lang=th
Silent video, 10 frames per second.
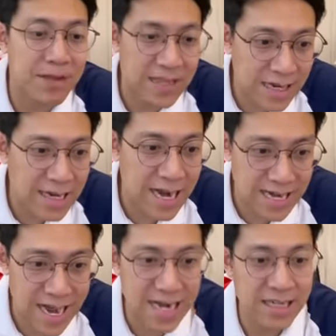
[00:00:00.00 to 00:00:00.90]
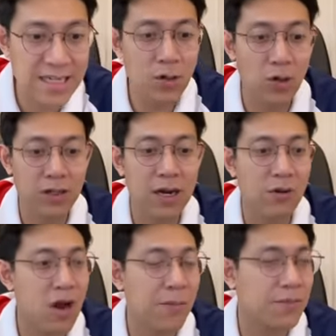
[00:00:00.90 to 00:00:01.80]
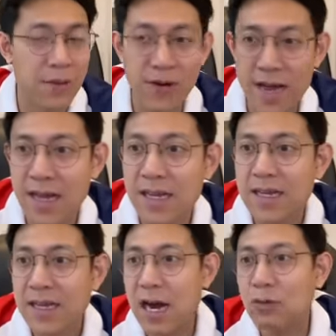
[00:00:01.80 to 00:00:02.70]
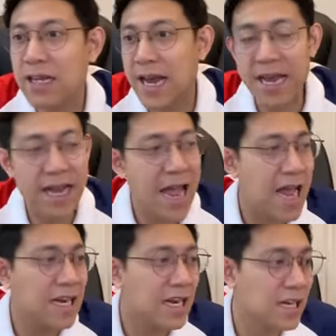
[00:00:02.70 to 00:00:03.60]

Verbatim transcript: นี้แล้วกันนะอันนี้คือกฎเข้ารอบแต่ว่าเข้าใจง่ายๆเลย